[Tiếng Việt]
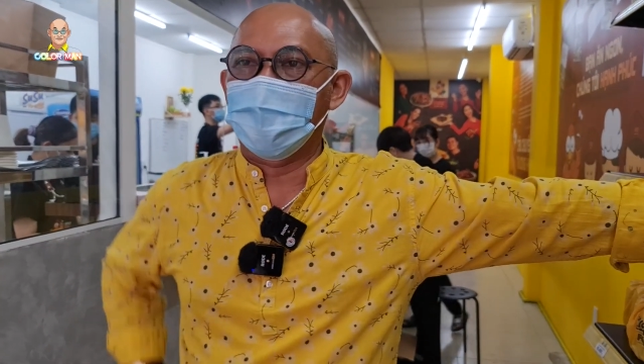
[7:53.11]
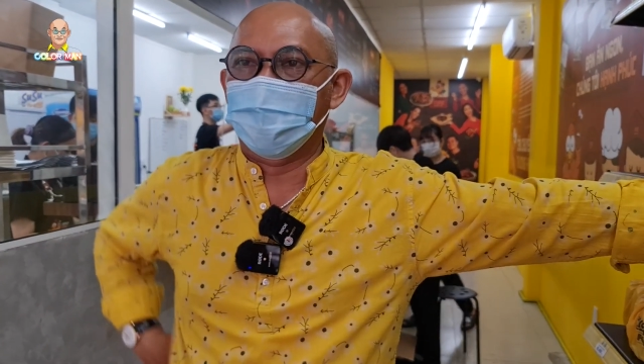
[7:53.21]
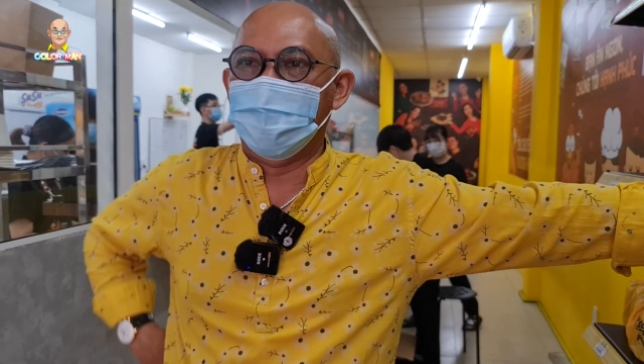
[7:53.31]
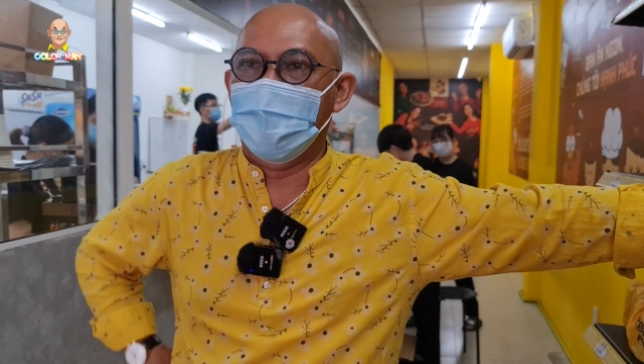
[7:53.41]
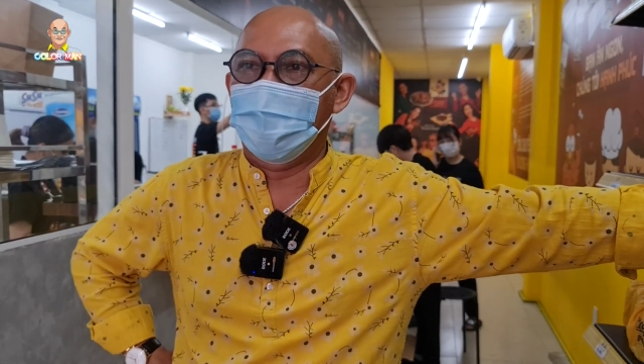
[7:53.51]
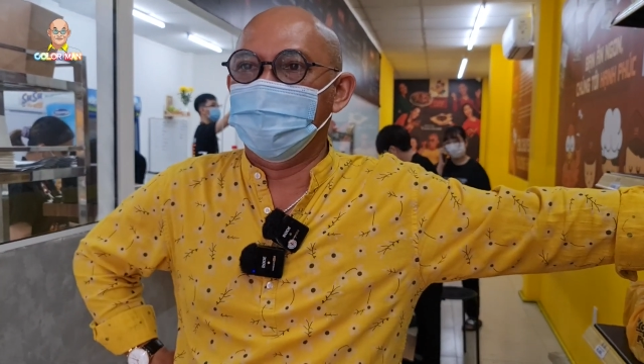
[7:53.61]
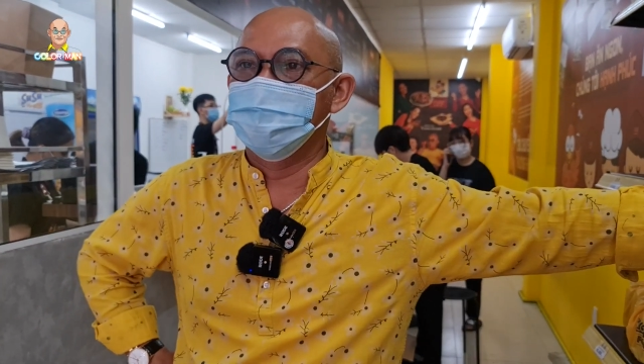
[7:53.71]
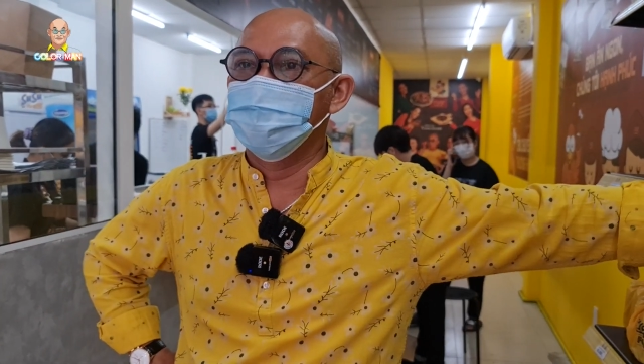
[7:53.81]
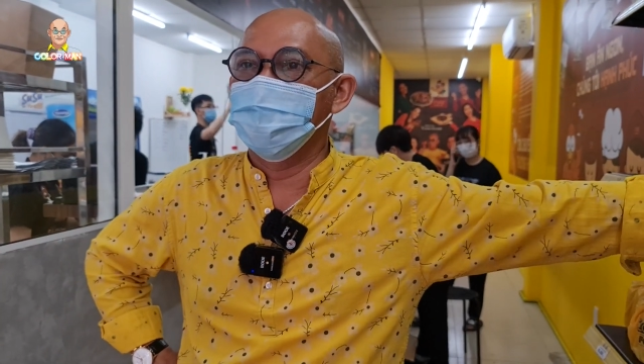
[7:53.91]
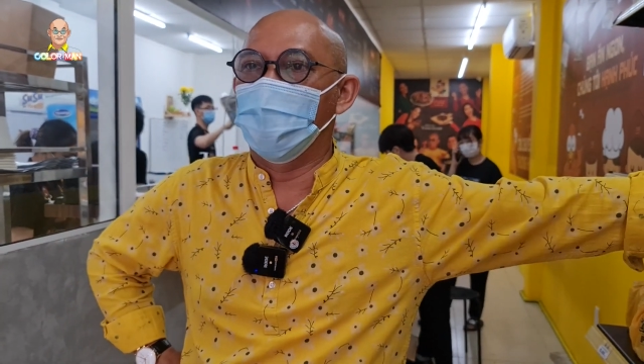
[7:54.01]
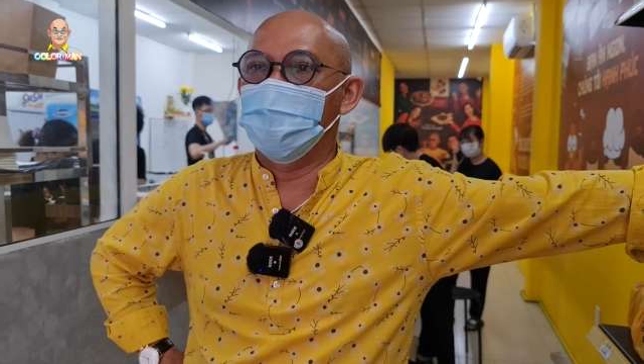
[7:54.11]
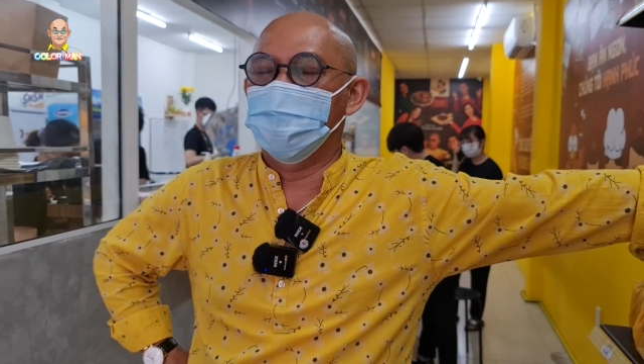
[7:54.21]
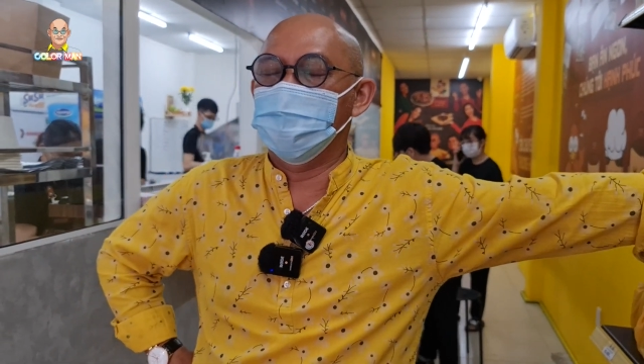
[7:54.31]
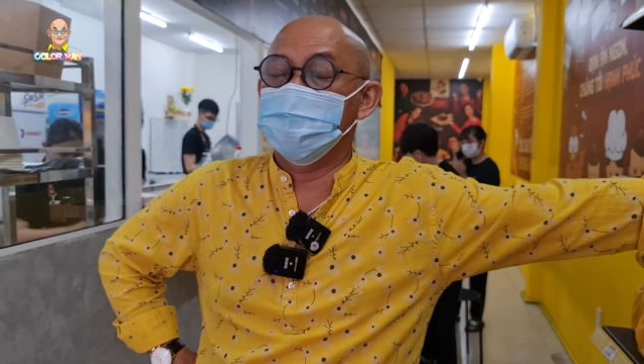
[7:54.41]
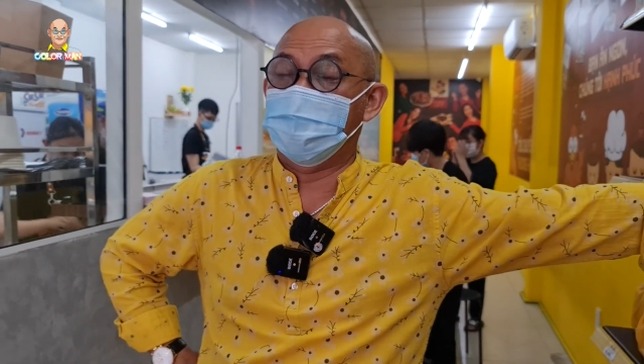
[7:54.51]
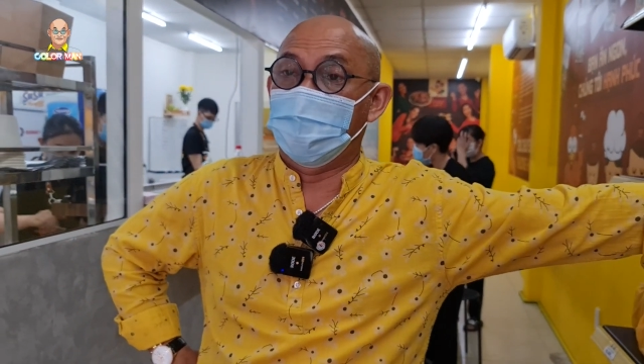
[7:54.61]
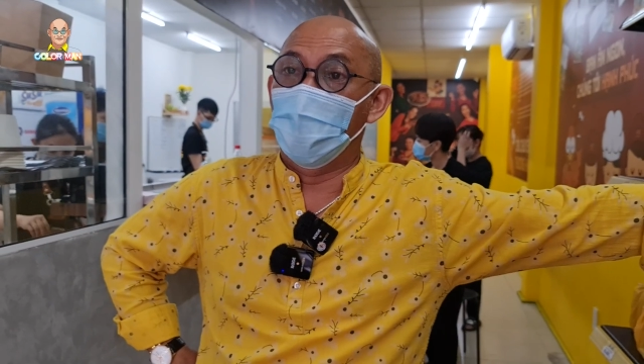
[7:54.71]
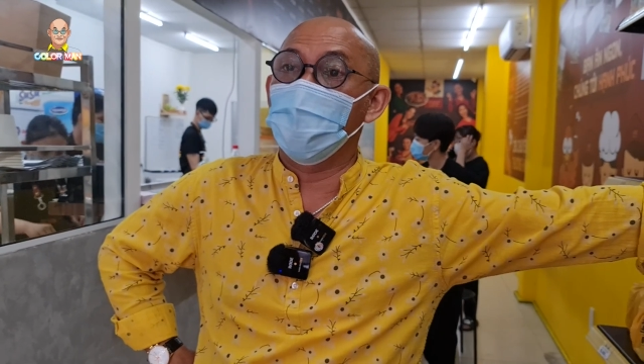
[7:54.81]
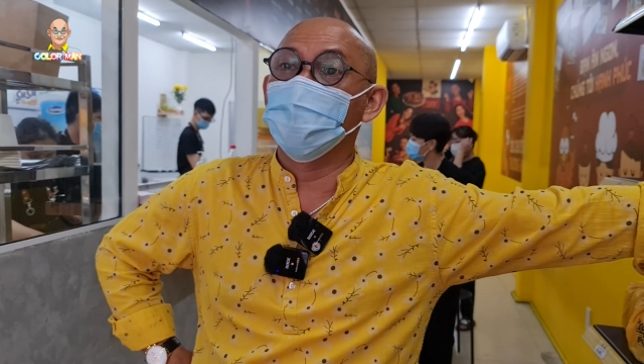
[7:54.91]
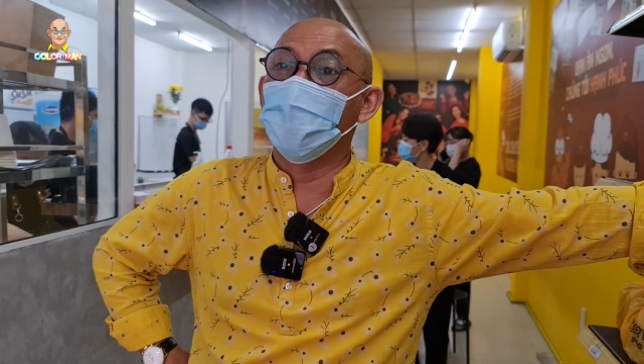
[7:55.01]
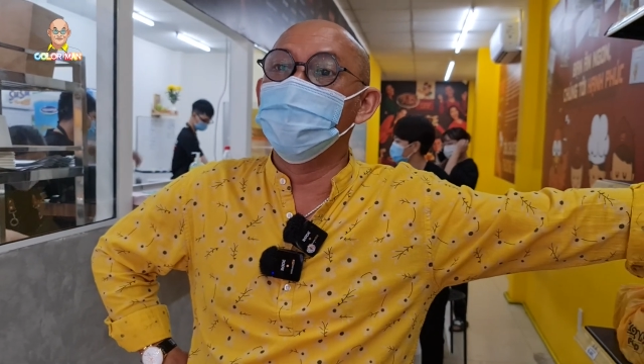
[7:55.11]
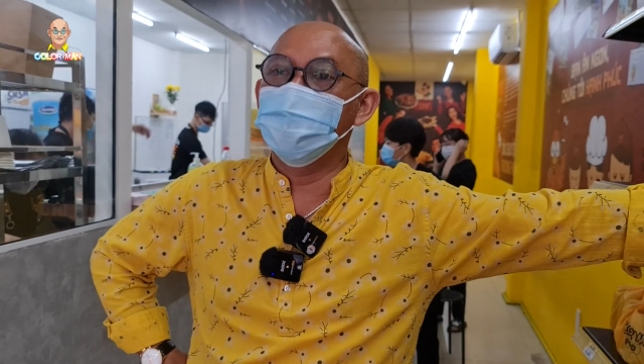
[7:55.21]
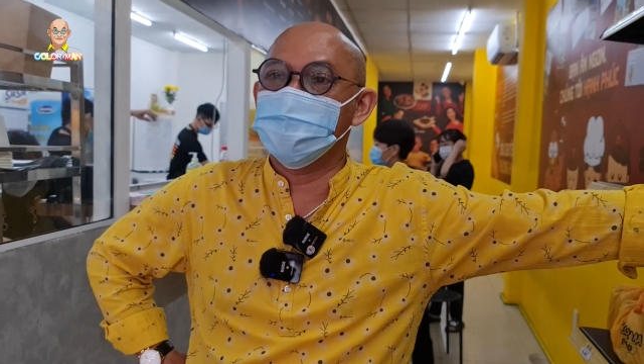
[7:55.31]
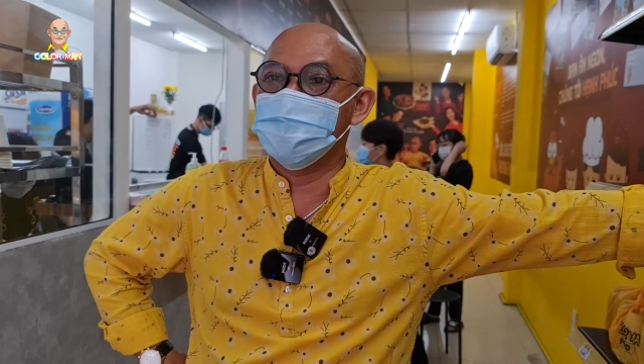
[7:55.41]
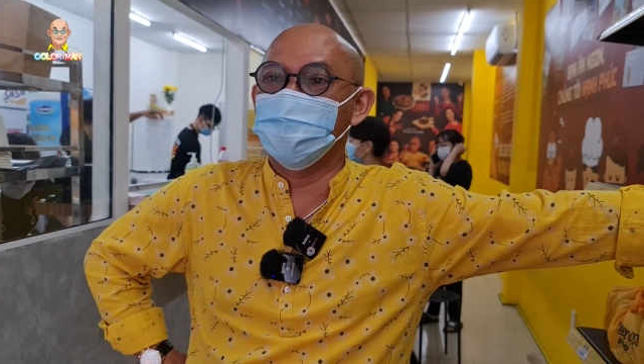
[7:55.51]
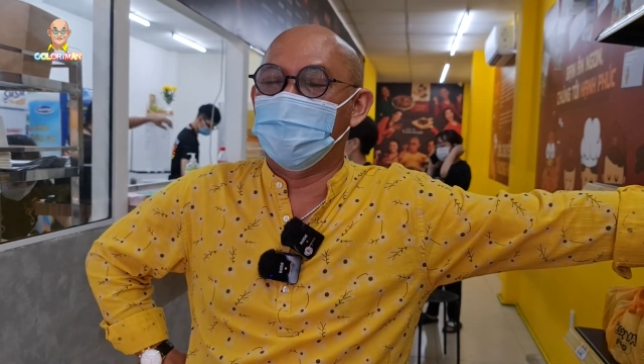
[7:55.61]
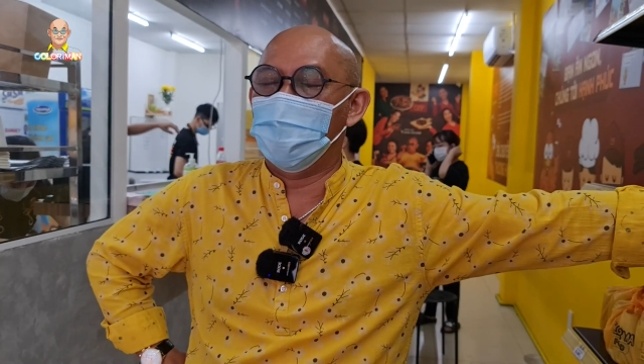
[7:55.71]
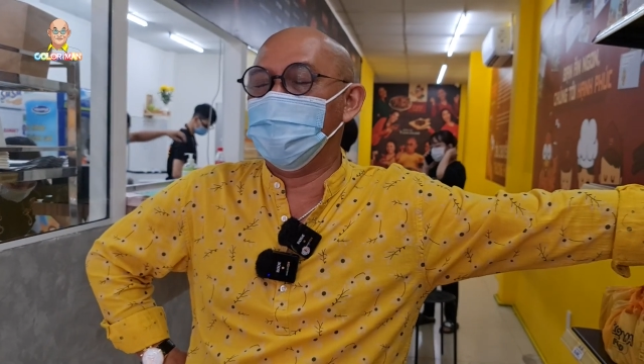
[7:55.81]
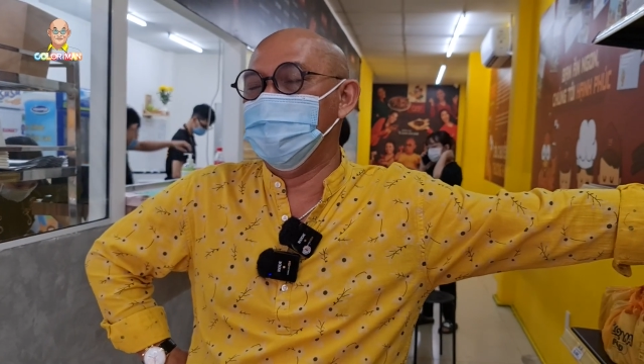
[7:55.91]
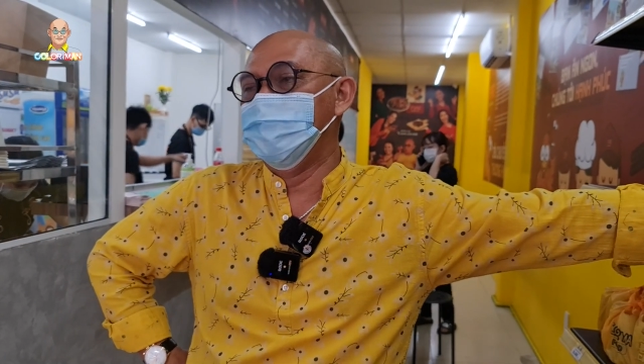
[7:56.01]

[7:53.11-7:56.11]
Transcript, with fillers: An Giang, ở dưới gà đốt Ô Thum á, siêu gà đốt á,